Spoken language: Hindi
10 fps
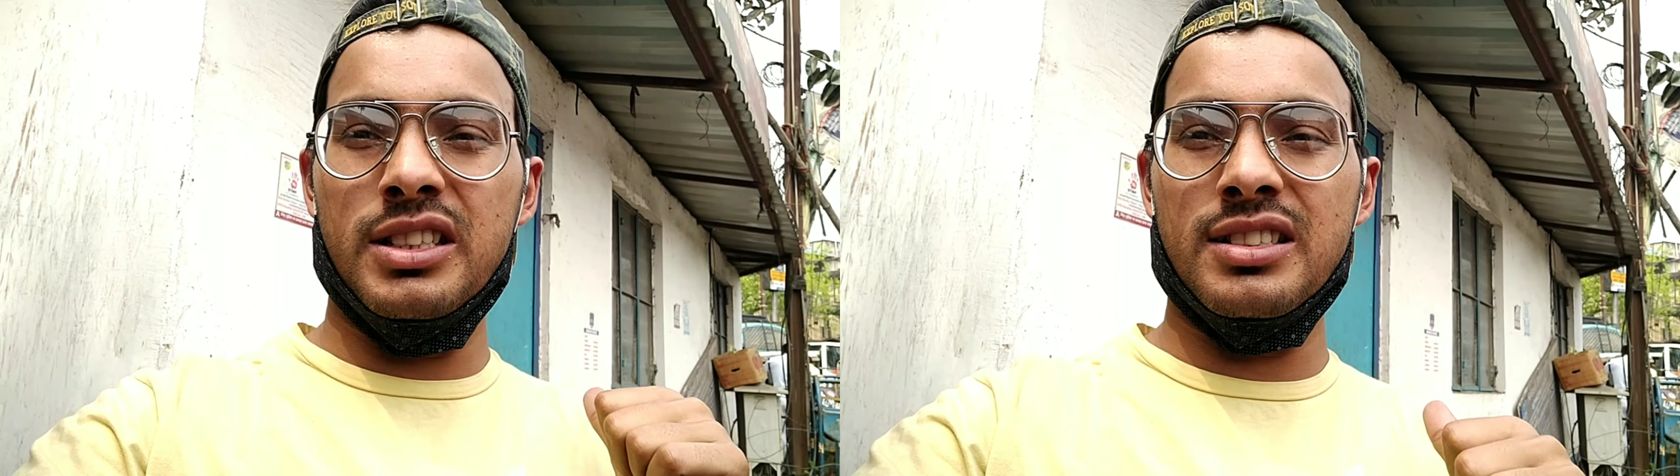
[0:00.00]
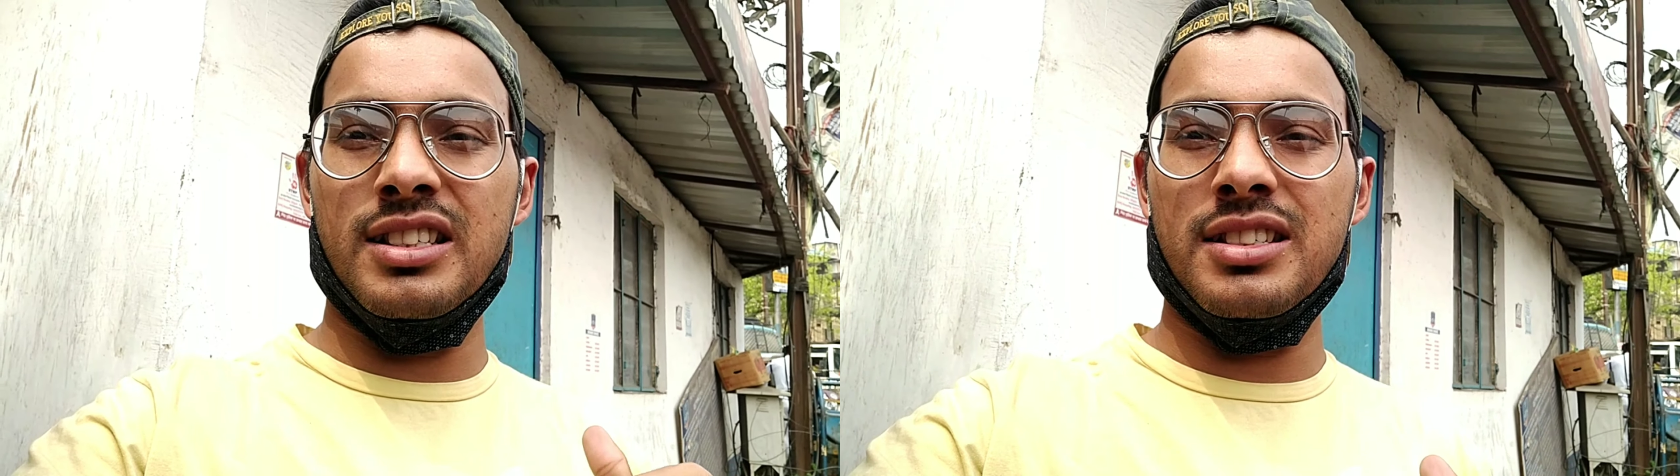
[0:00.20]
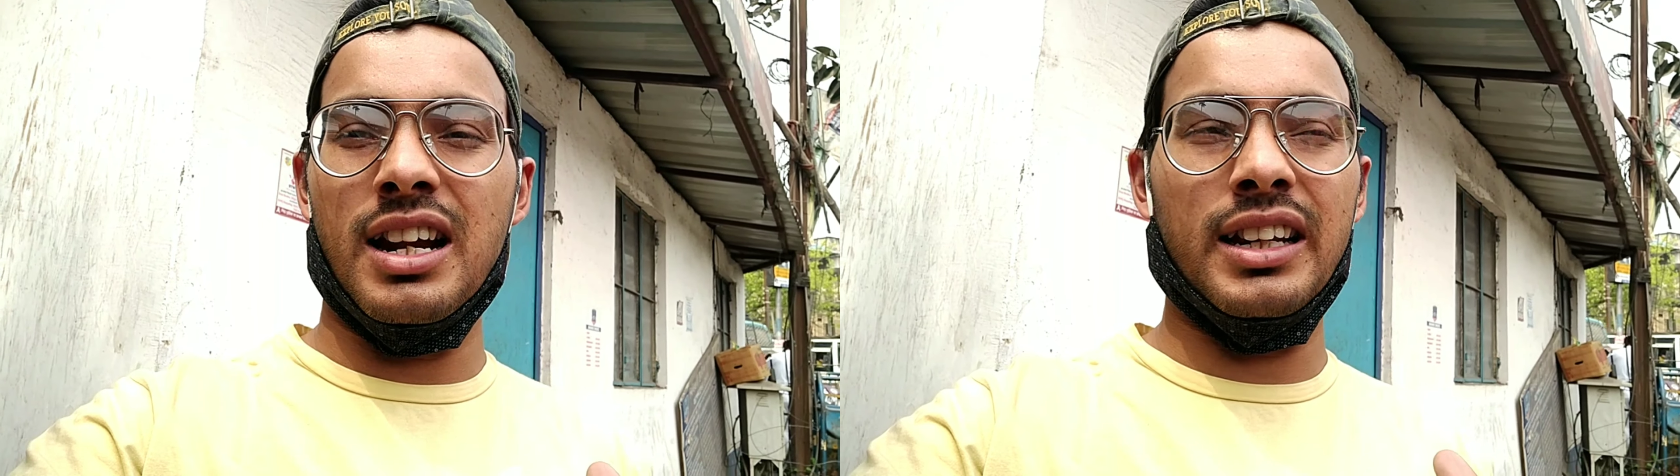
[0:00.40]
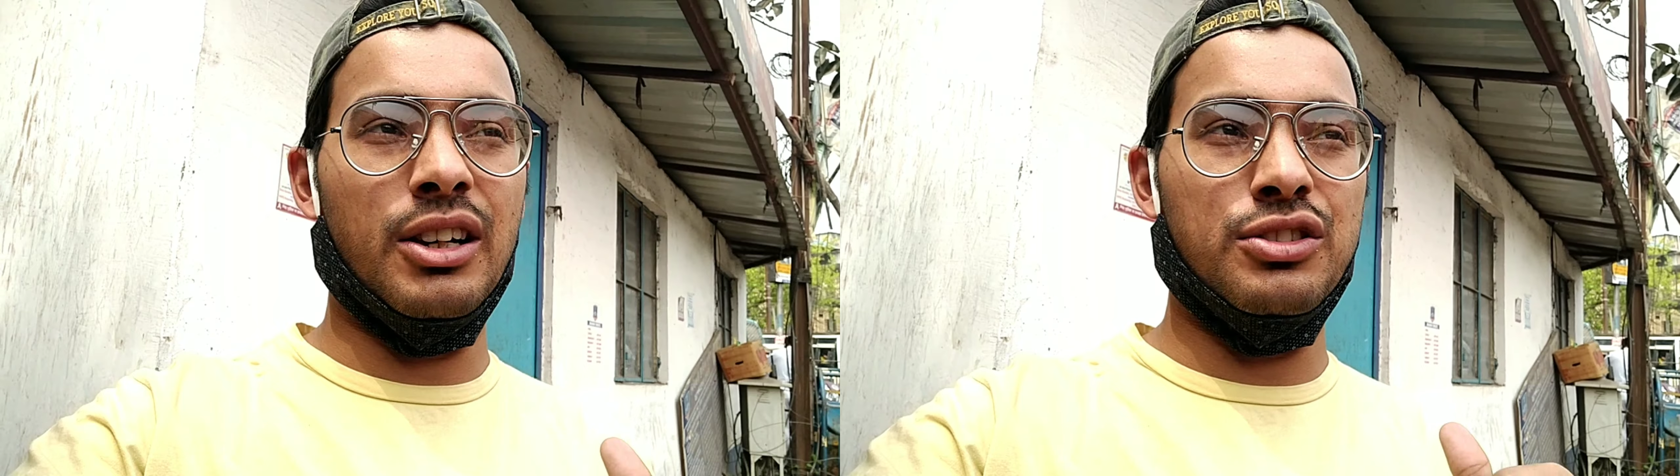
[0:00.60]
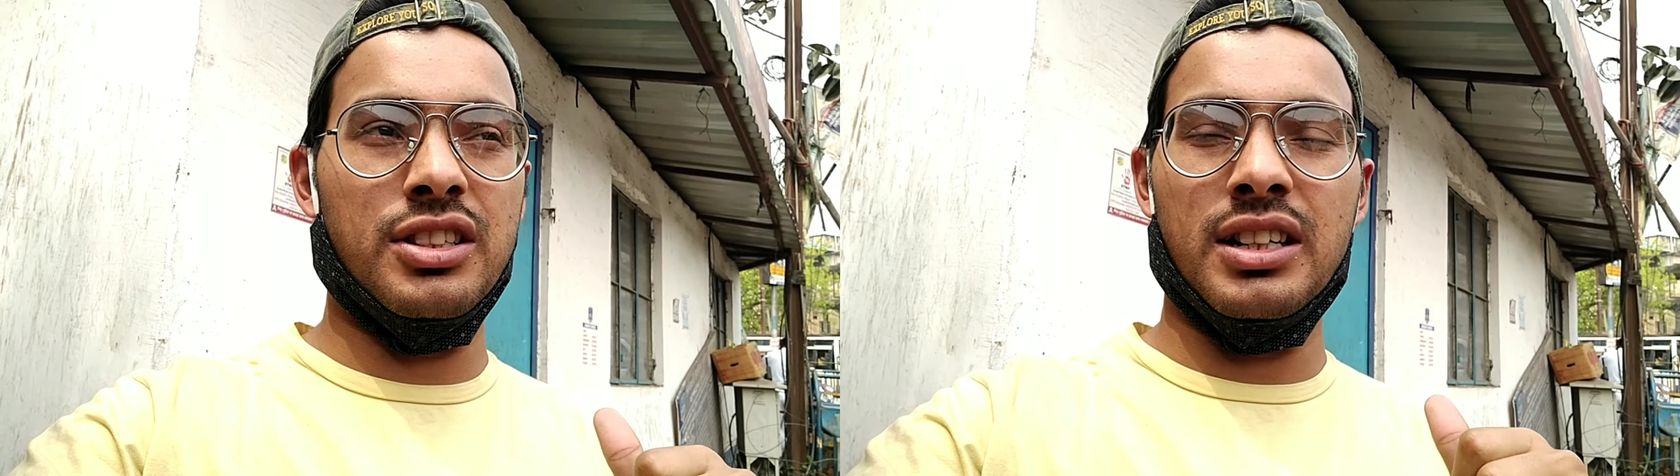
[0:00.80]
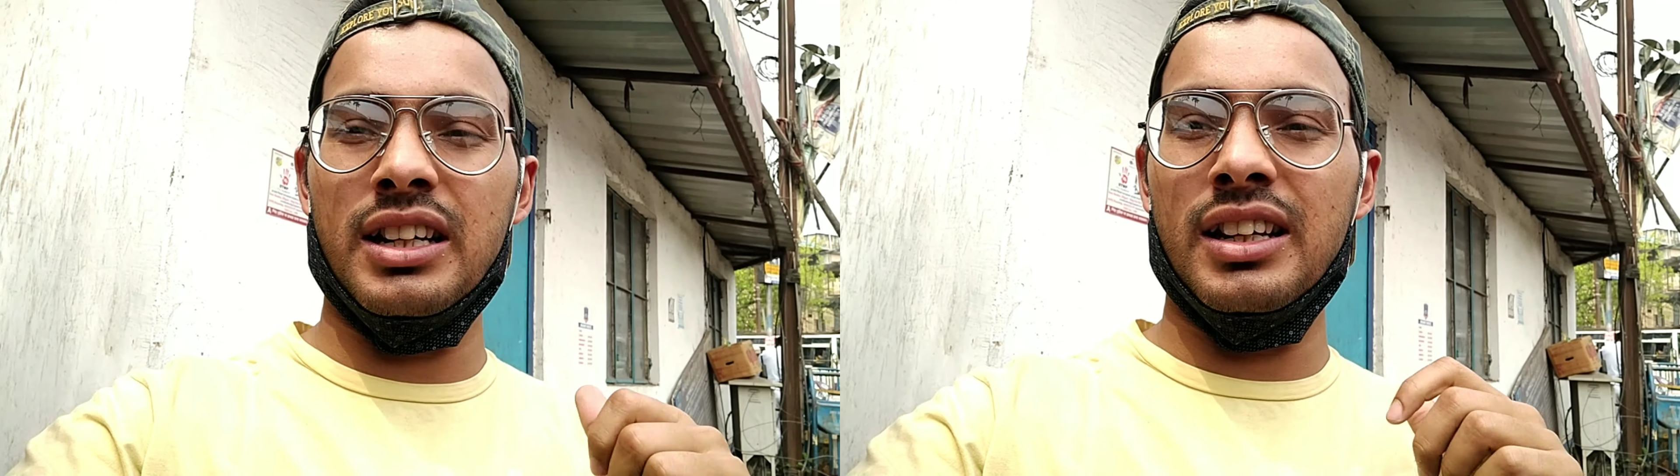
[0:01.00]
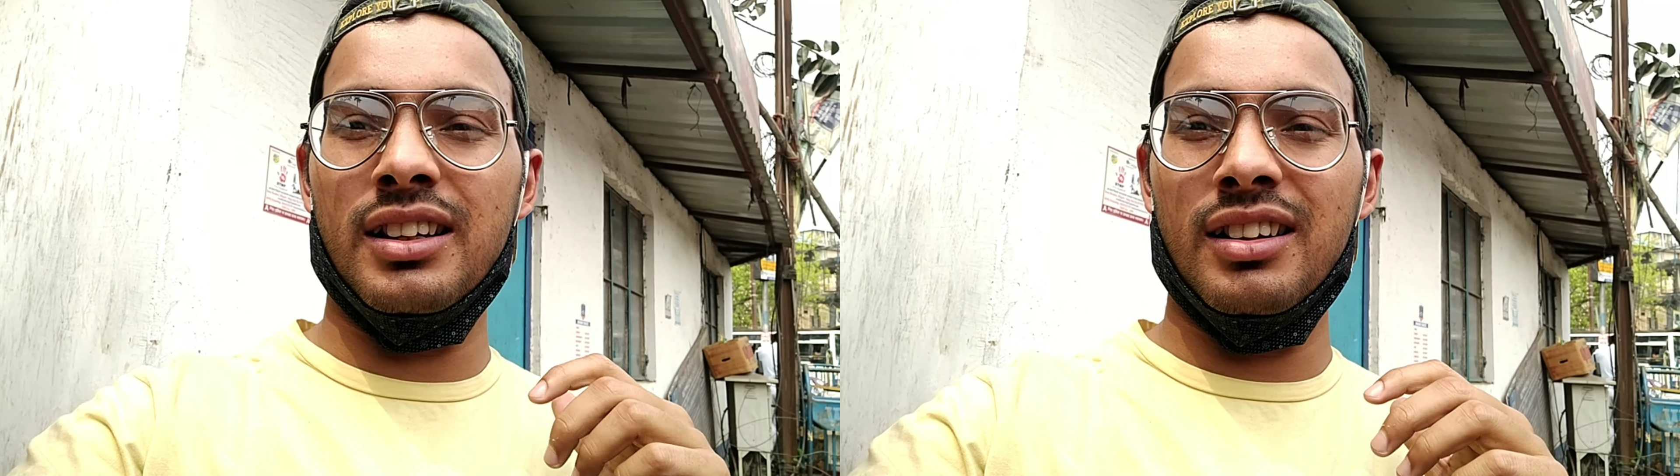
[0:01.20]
जस्ट स्टार्ट किया जर्नी